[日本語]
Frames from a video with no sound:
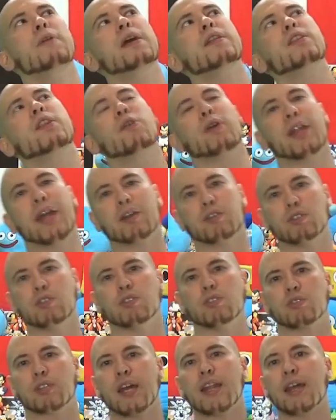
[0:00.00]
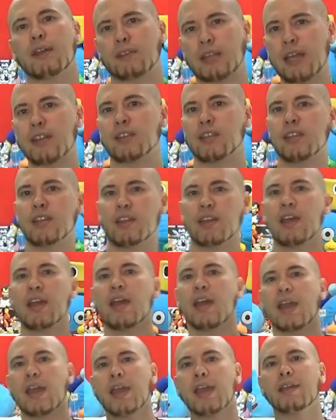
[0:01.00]
ンではなくただ単に
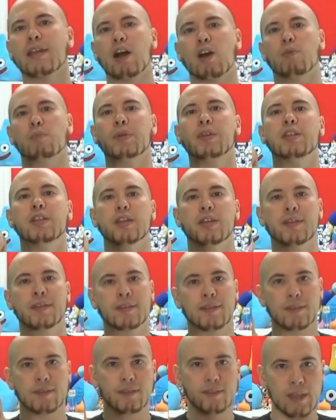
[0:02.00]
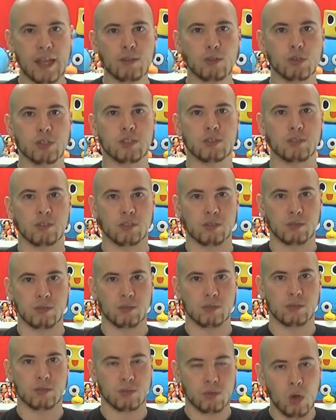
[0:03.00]
映画を見に行ったとする
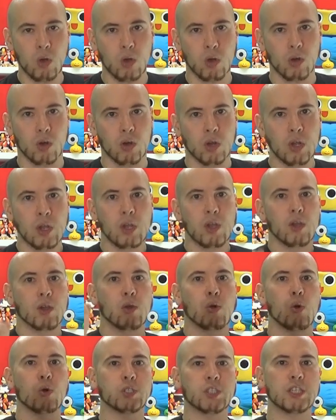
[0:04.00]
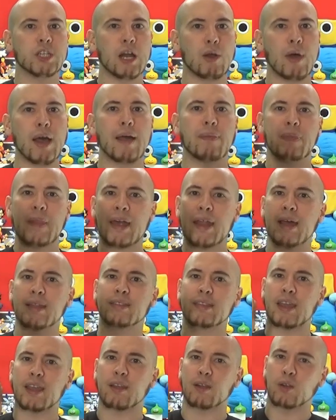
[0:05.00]
とこちらは
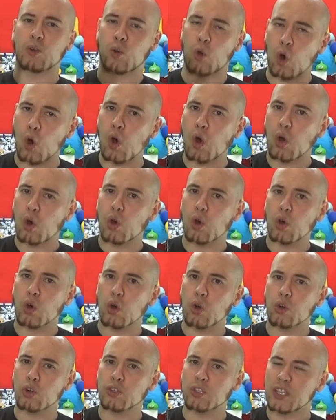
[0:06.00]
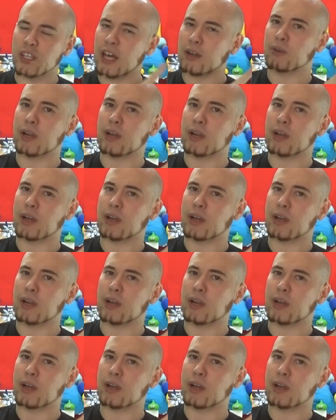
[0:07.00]
7.5になるか